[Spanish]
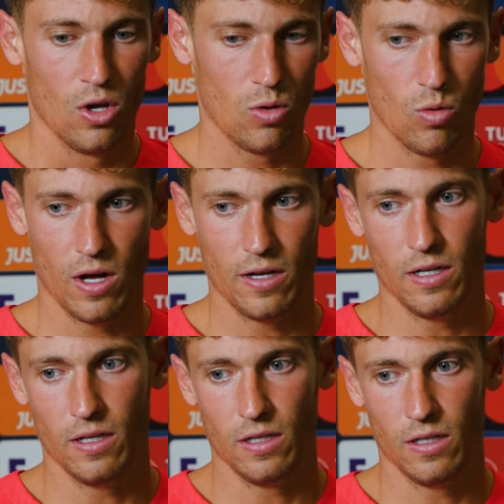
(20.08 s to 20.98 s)
jugar
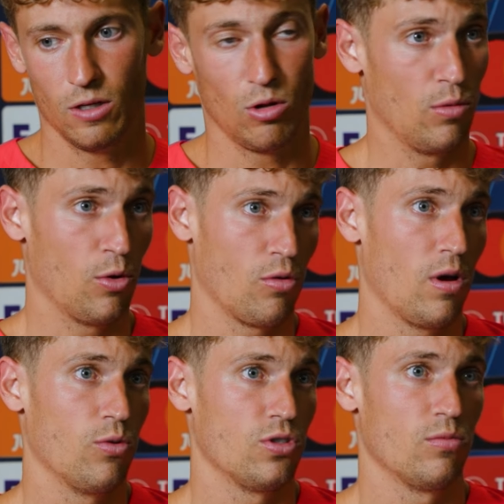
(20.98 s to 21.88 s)
y, cuando hemos
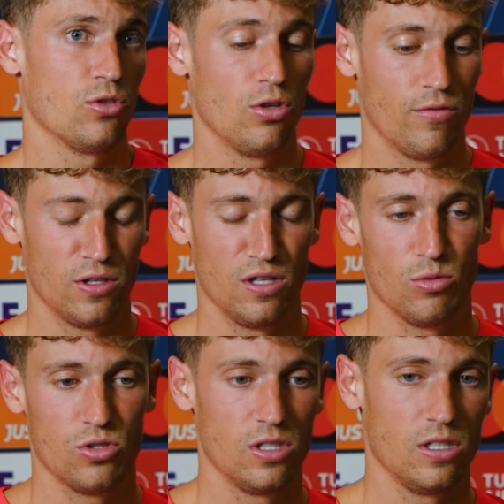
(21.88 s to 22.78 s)
robado pues hemos sido
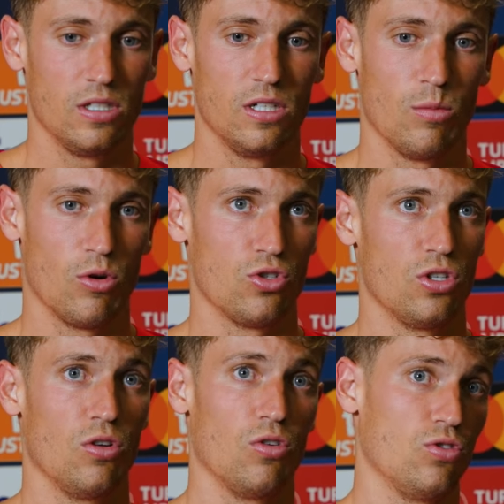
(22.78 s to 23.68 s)
efectivos y, hemos
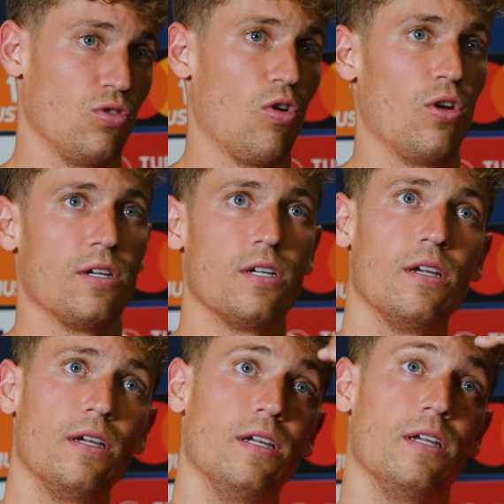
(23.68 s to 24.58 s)
conseguido los dos goles
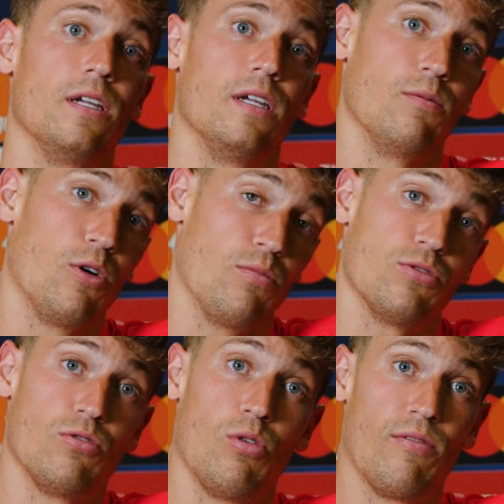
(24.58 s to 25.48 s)
y bueno
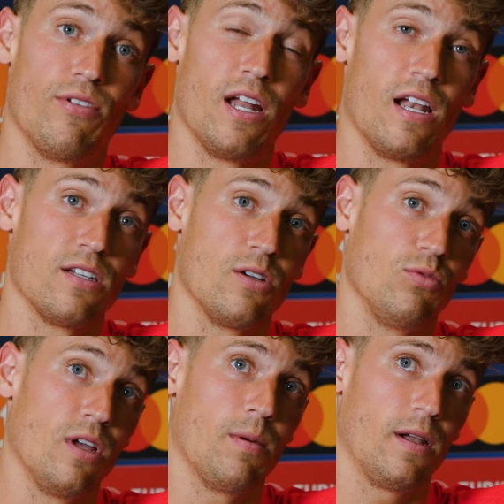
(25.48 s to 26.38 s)
pues luego al final la
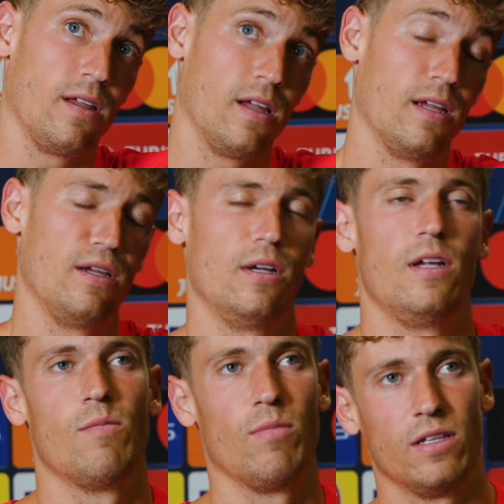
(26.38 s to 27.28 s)
segunda parte
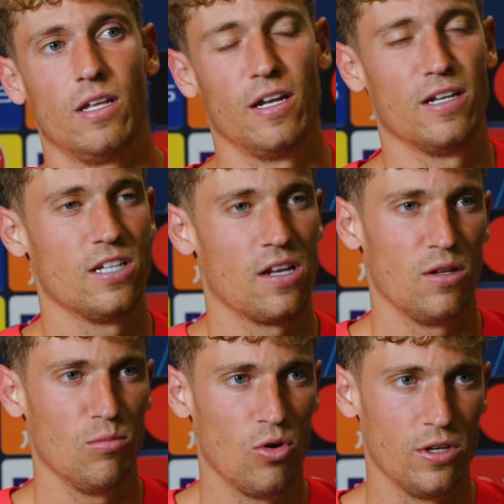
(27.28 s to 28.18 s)
mantener ese
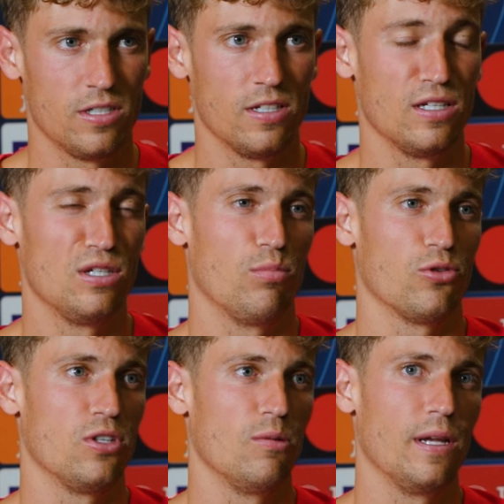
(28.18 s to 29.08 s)
ritmo es
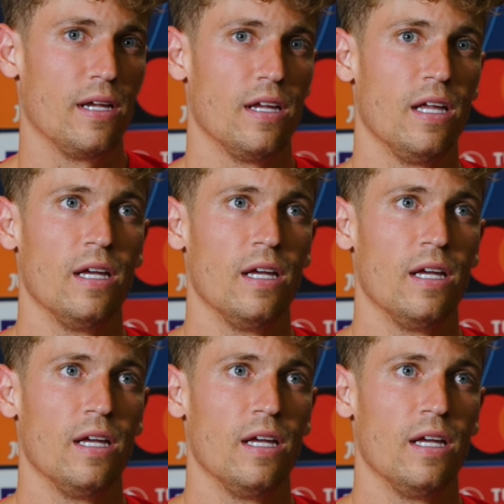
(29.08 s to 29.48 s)
imposible